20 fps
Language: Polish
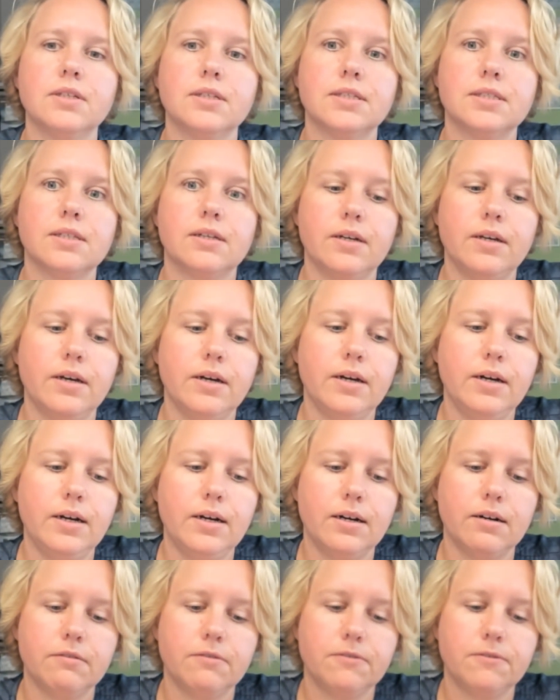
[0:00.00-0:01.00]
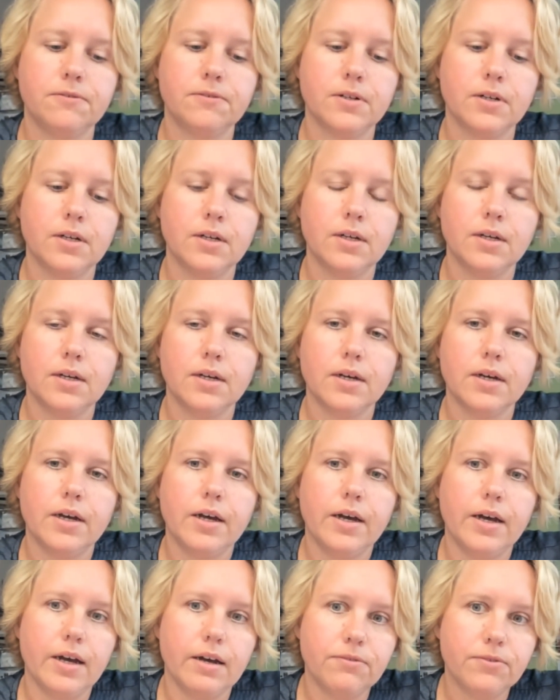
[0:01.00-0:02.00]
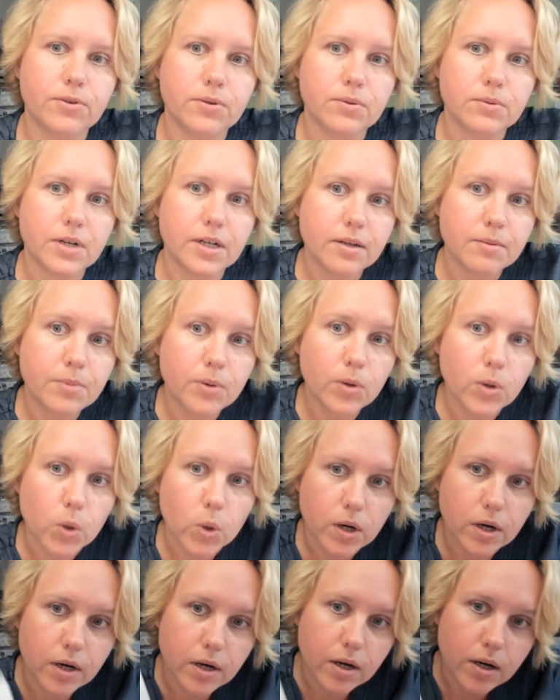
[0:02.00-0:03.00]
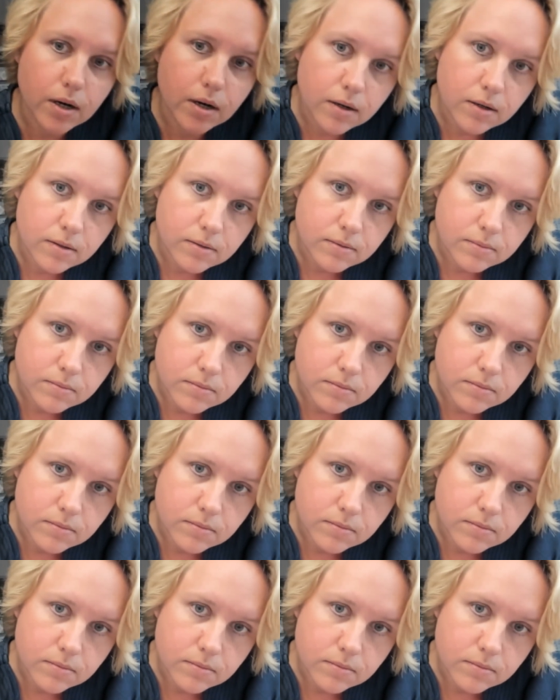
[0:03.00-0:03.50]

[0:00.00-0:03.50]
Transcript: Yes, I have. Have you read a book?